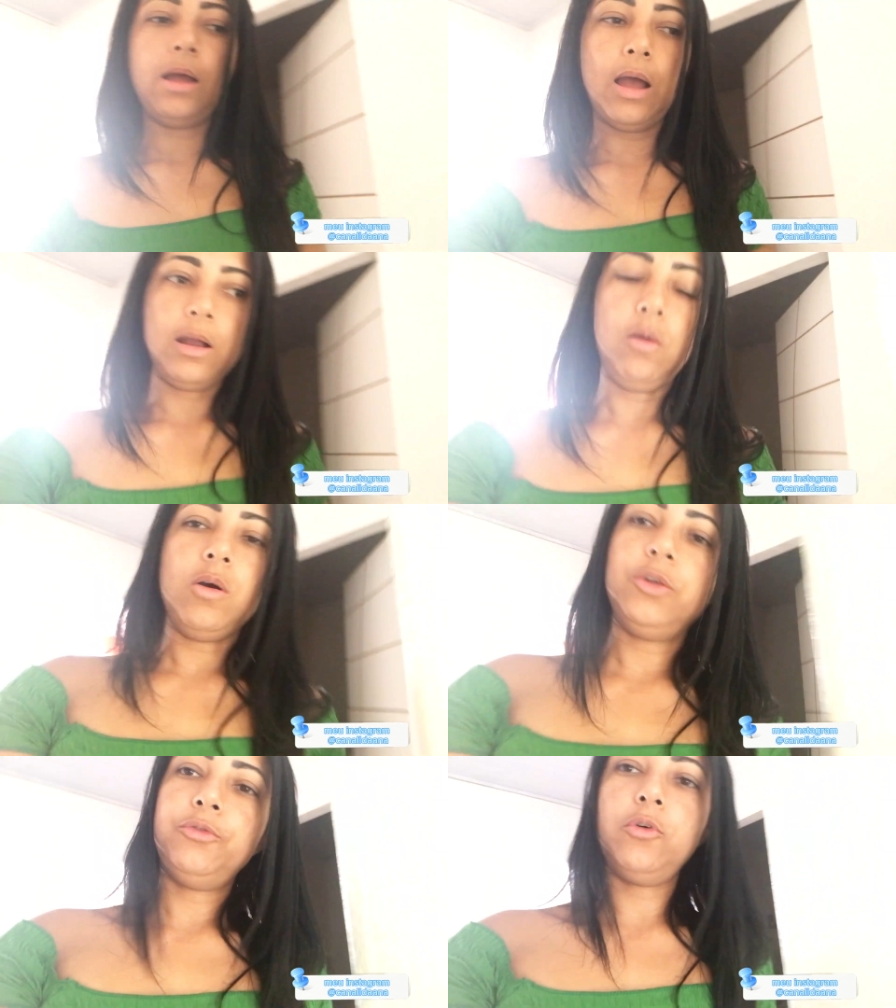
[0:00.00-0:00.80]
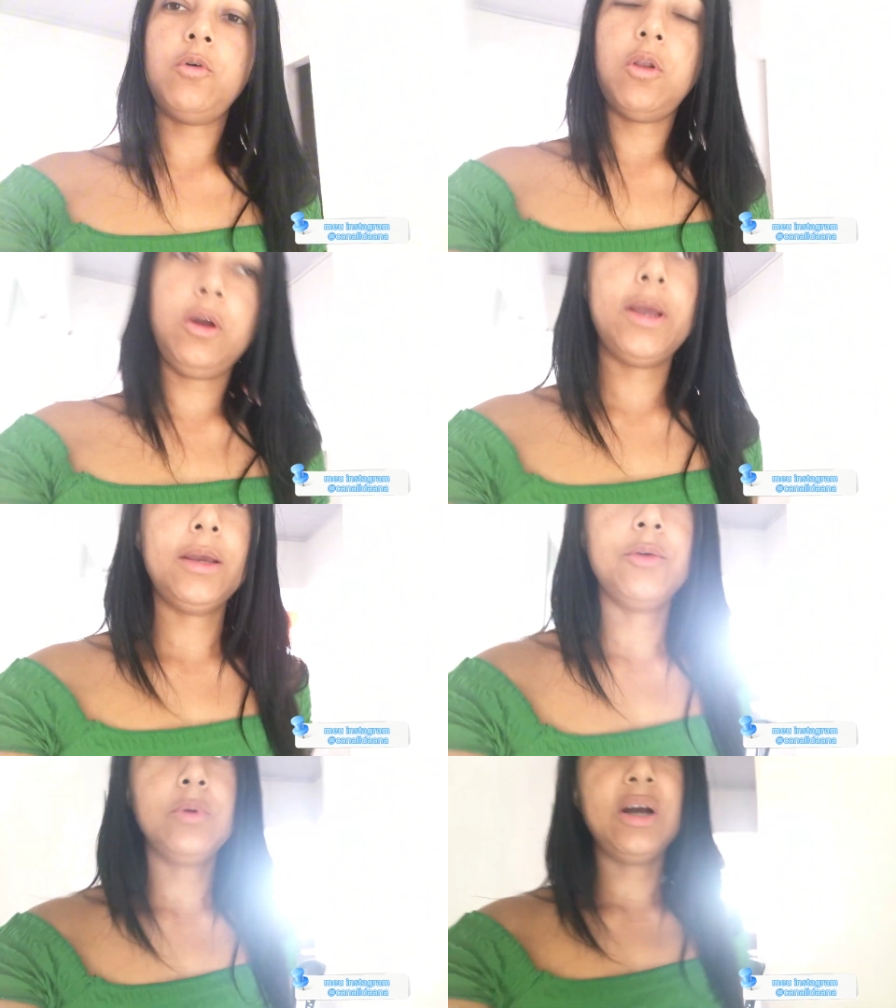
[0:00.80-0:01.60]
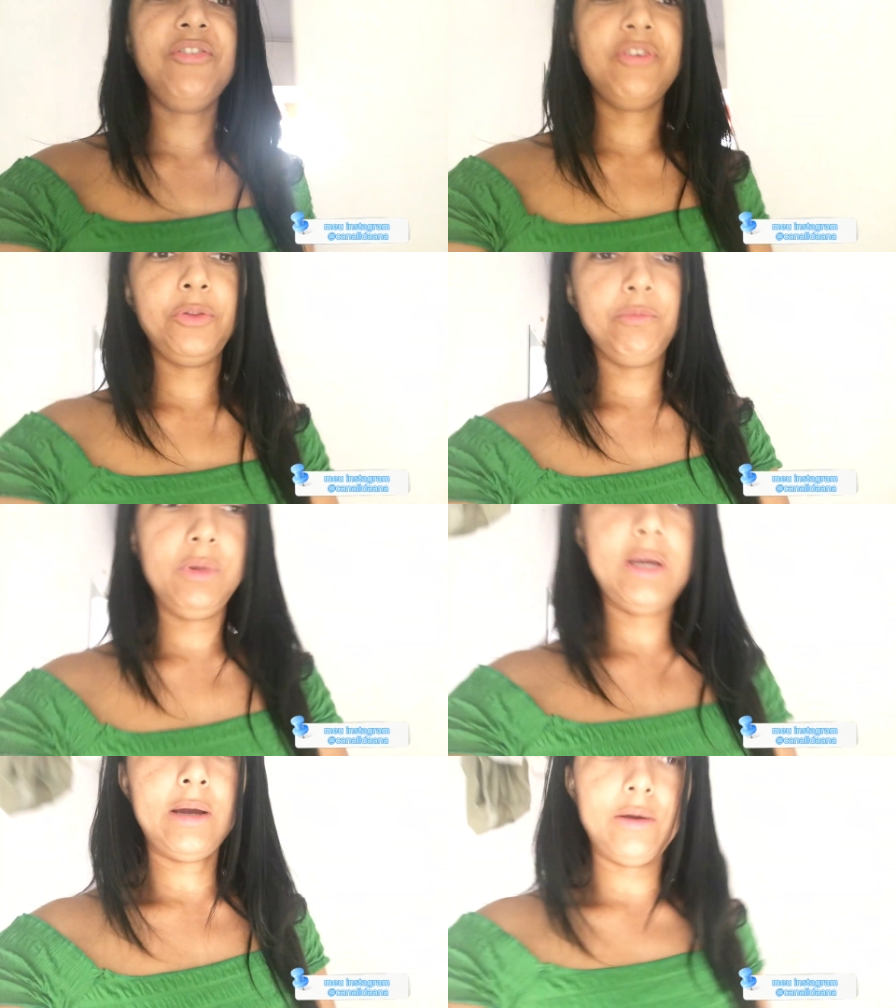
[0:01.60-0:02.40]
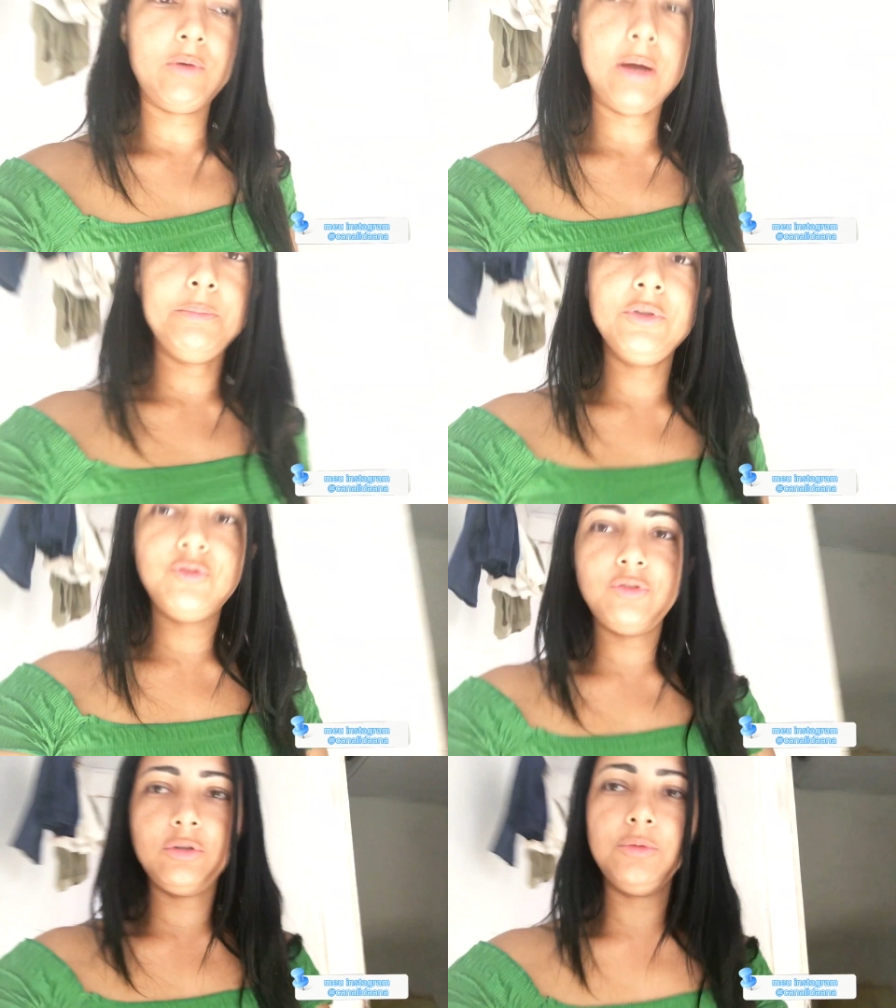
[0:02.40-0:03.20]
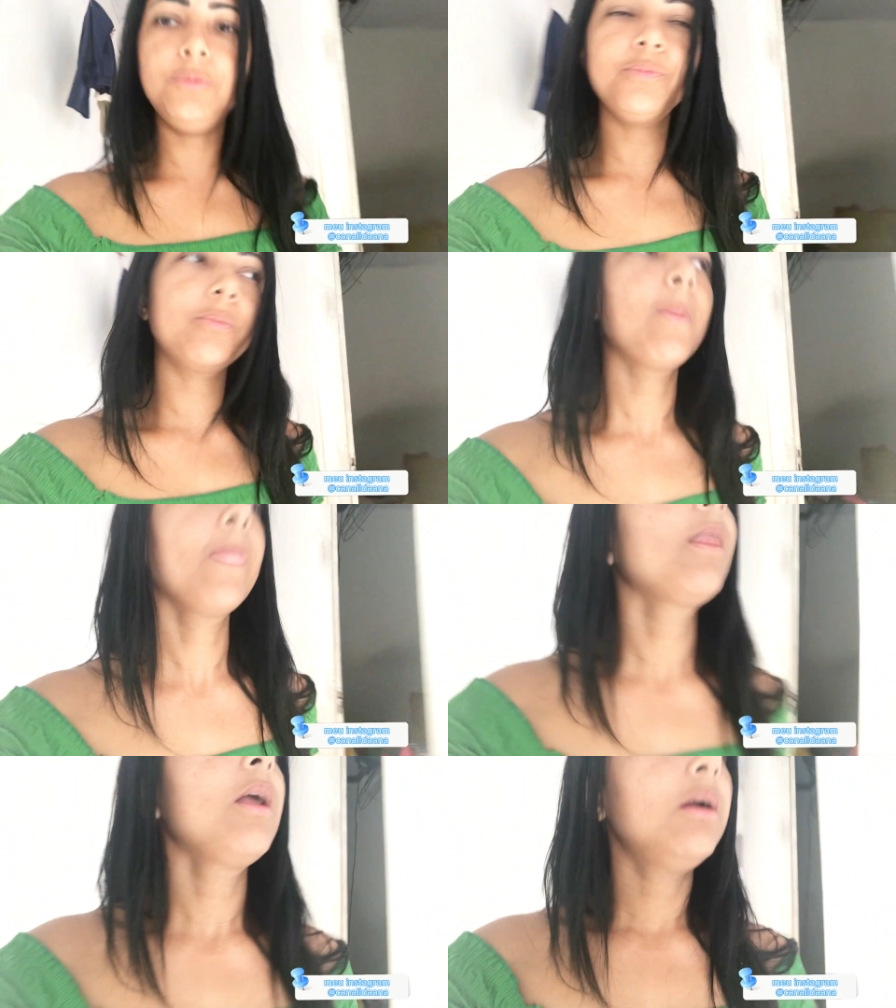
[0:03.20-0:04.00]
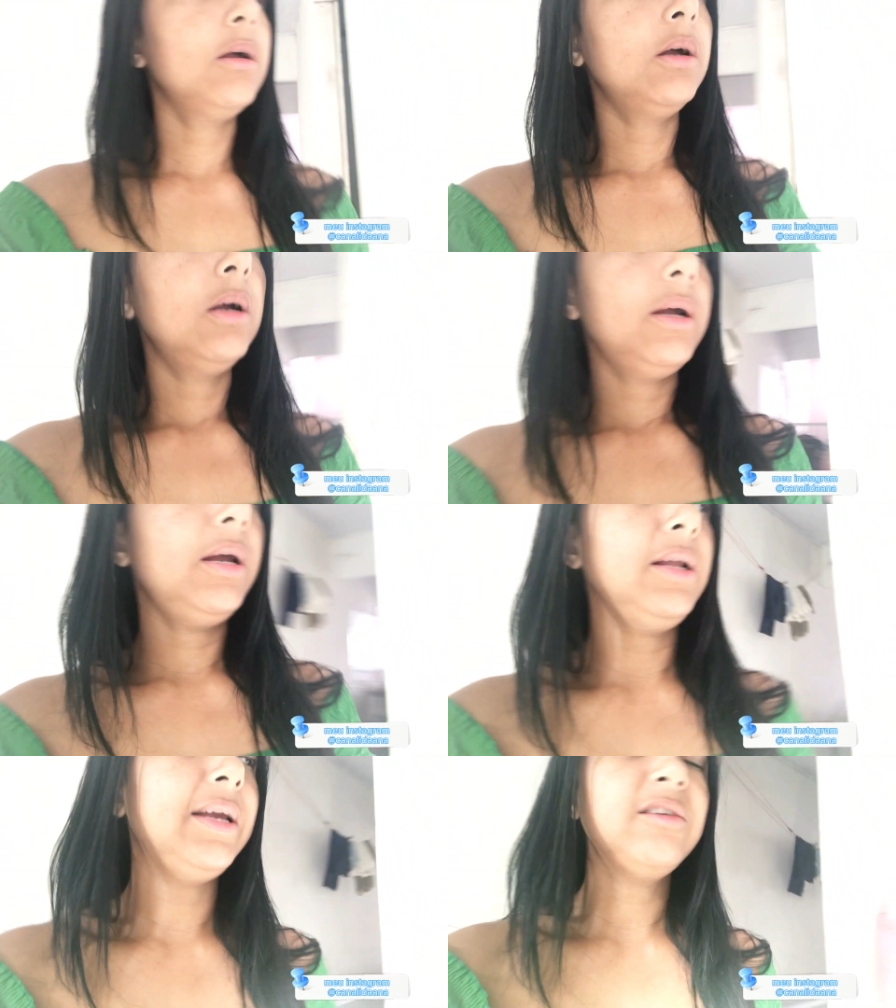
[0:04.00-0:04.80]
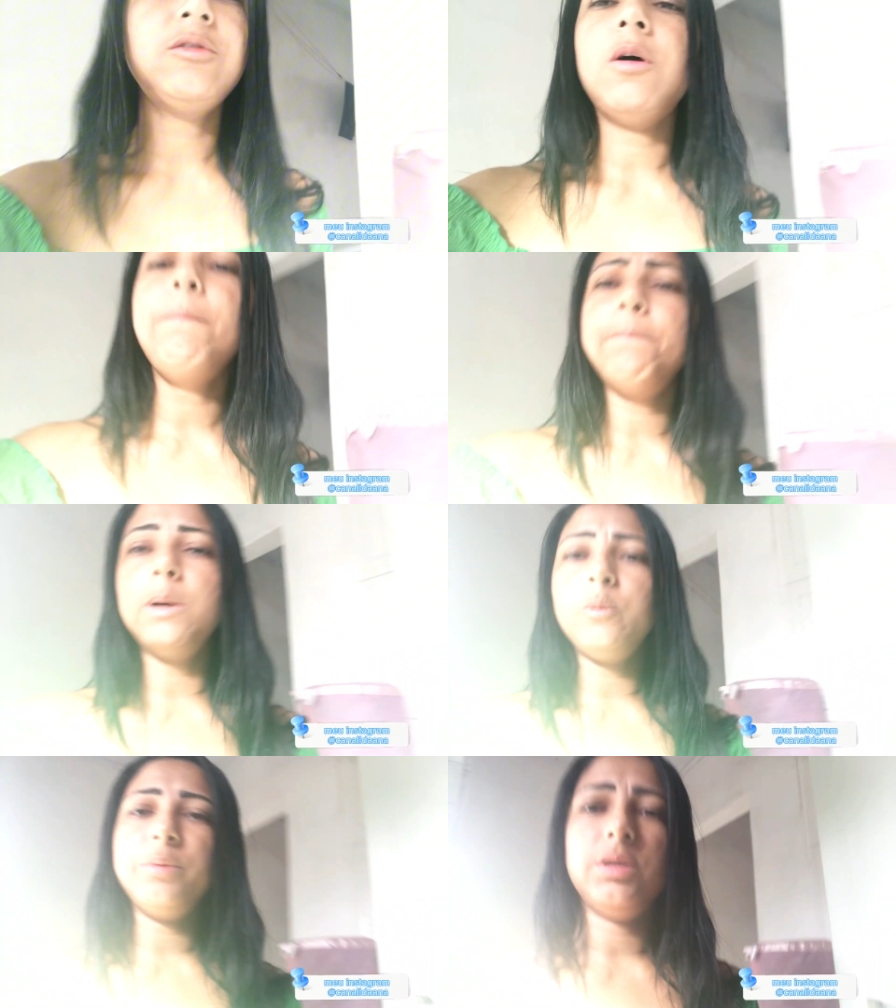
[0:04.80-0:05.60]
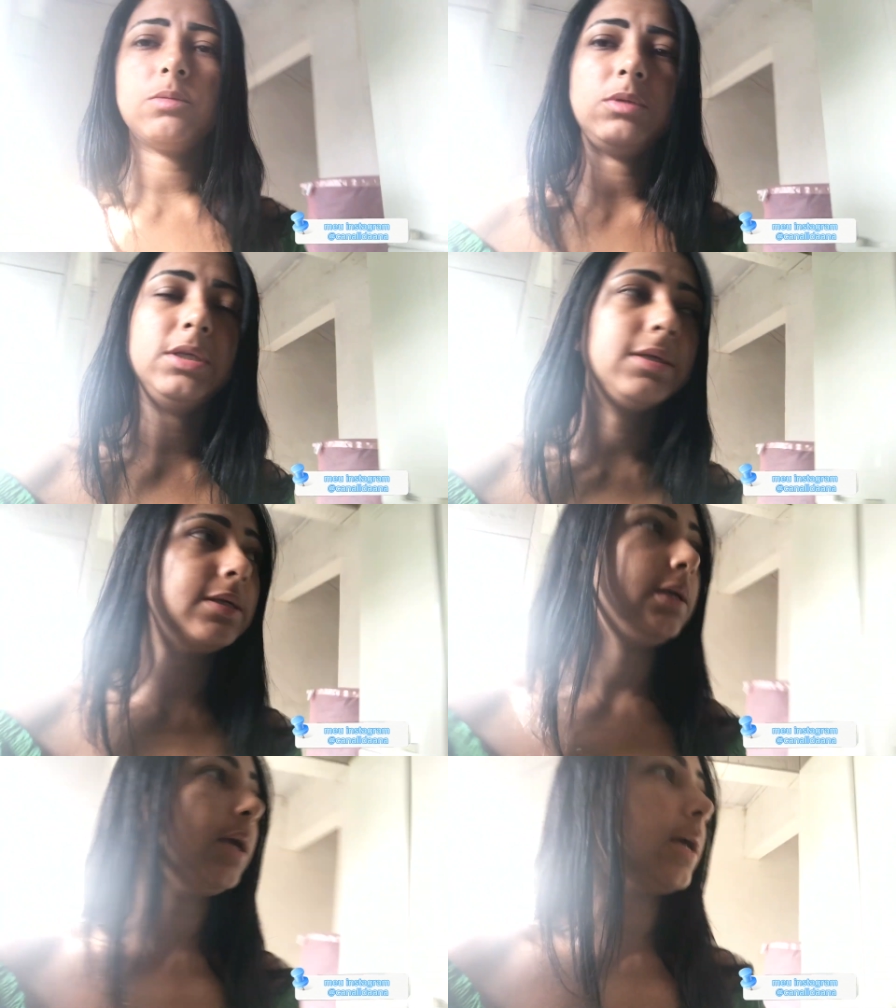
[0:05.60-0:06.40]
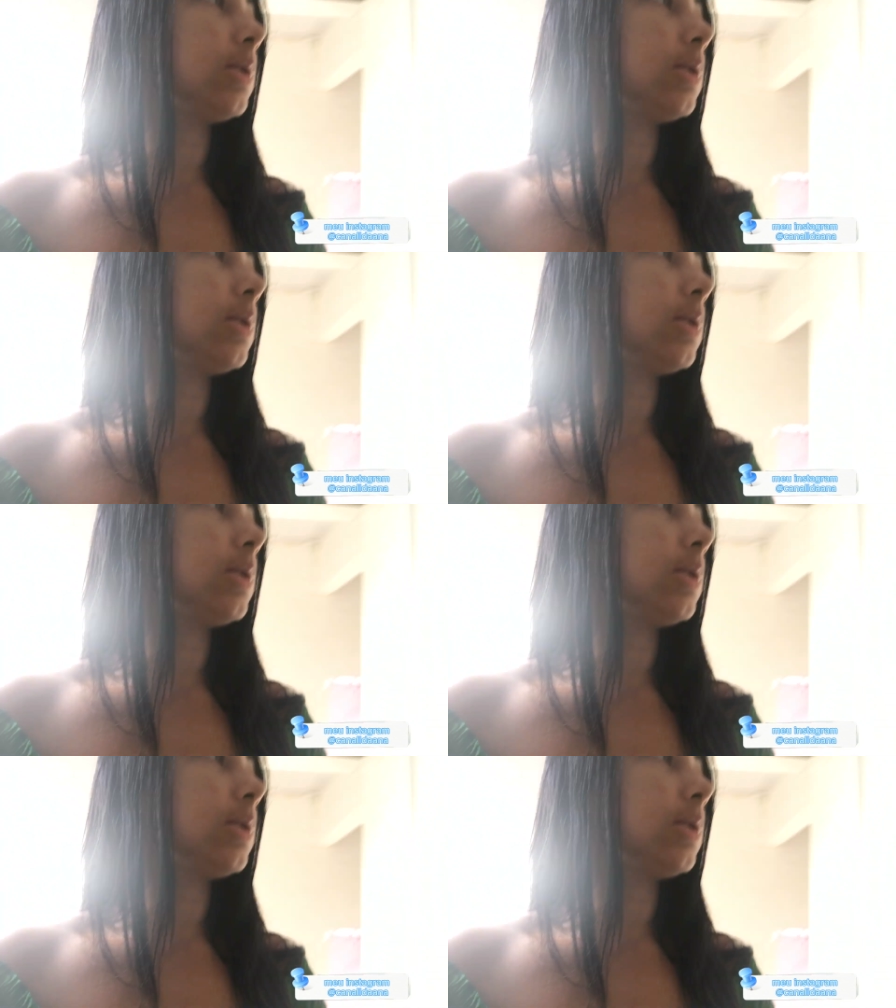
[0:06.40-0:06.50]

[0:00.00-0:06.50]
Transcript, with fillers: Agora eu vou colocar aqui o café do Mikael rapidinho. Ele quer só pão mesmo, ele disse que quer